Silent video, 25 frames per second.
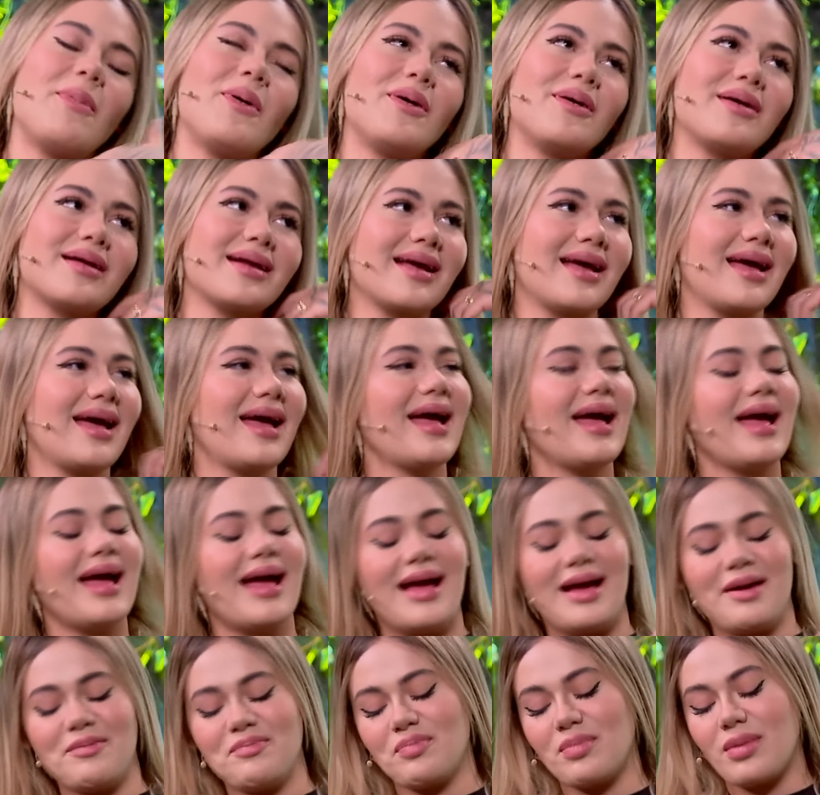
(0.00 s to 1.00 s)

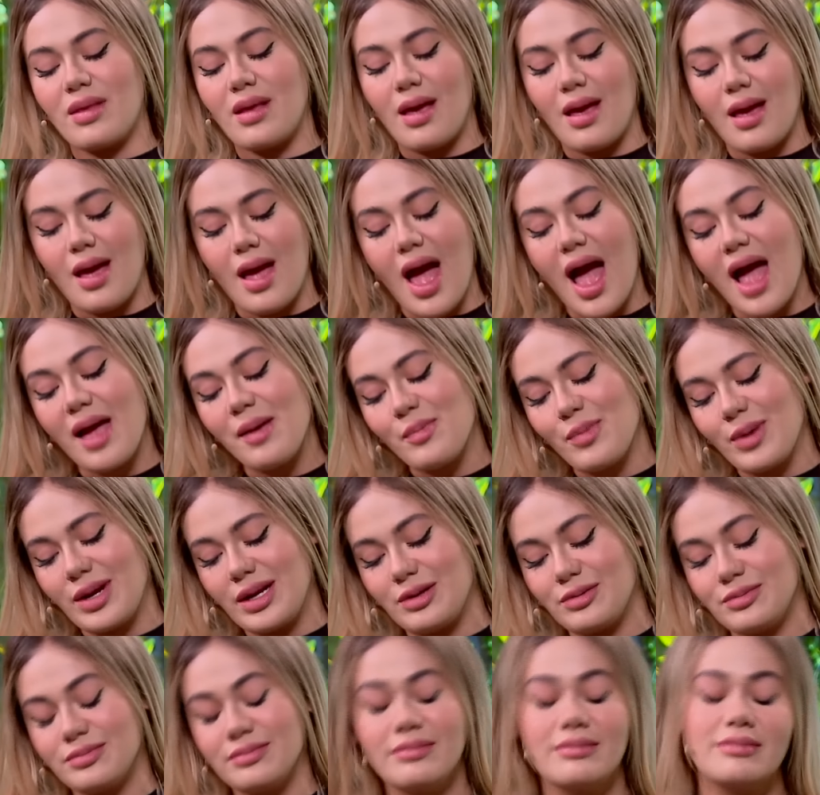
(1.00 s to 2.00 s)
Porque, ay,
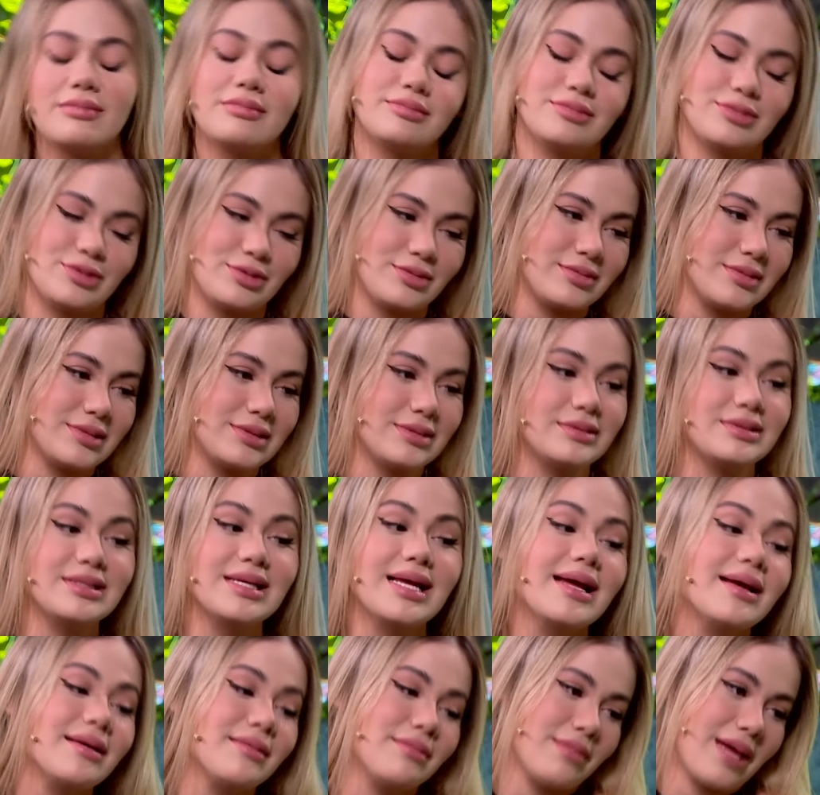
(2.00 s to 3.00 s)
bueno,
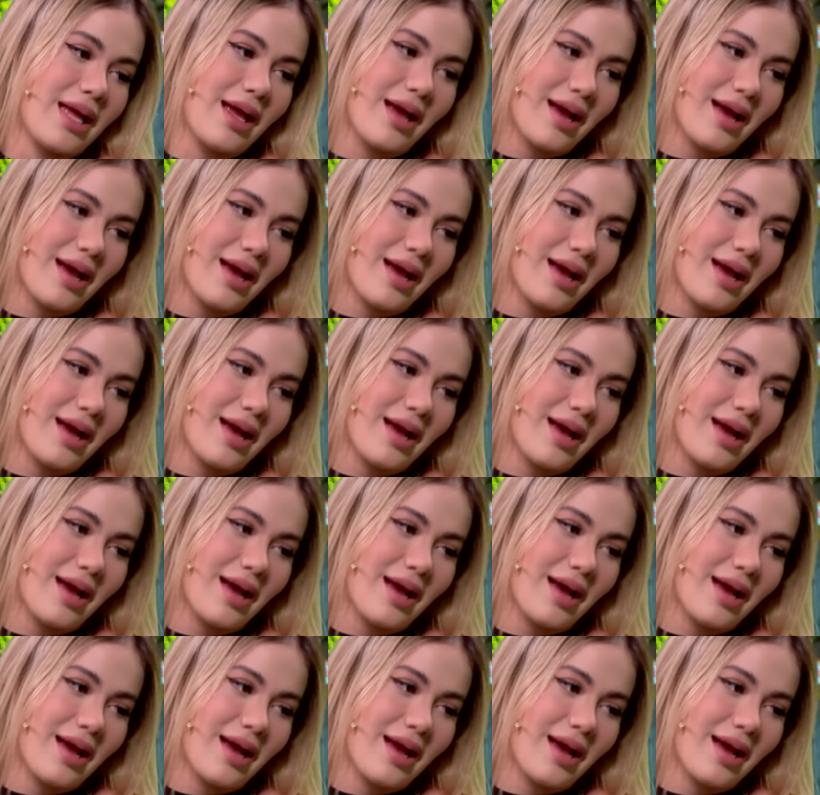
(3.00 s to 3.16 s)
usted me